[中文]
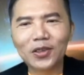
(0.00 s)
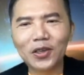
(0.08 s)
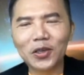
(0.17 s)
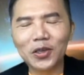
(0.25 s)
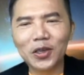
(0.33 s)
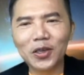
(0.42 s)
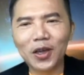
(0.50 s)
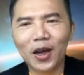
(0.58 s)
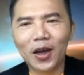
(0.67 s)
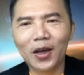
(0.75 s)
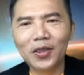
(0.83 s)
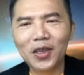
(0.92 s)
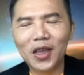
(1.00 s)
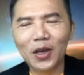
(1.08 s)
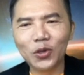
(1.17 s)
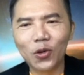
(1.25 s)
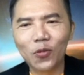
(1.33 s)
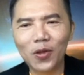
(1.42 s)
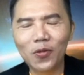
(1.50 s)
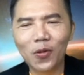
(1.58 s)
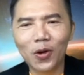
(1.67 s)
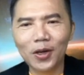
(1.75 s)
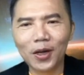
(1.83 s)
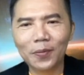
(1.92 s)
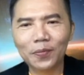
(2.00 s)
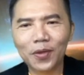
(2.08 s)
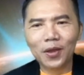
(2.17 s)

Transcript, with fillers: 这就是呃，Nina 所问我的，